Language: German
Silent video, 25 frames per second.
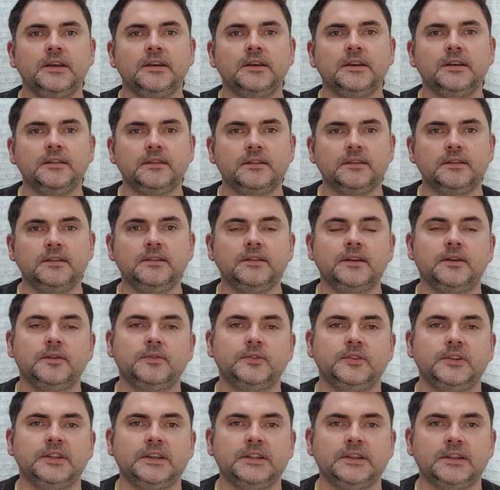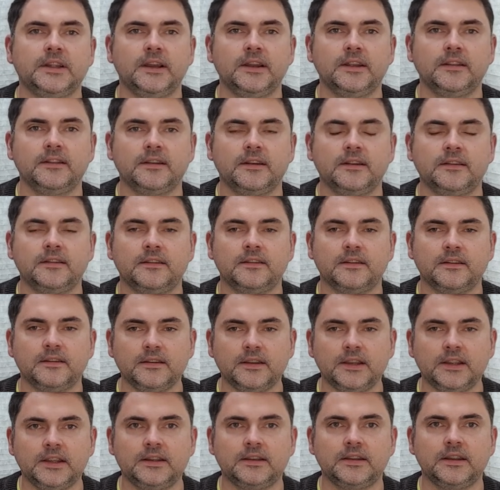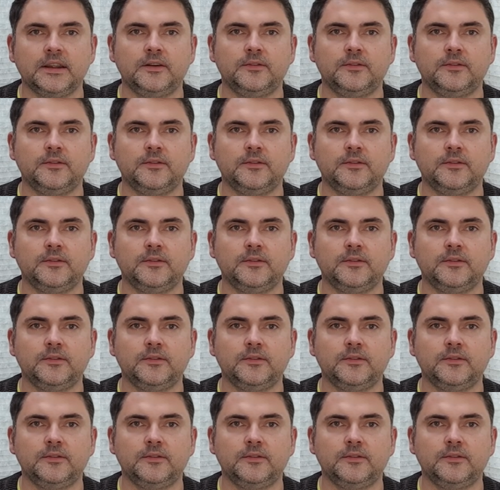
ist dieser Pflichteinsatz nicht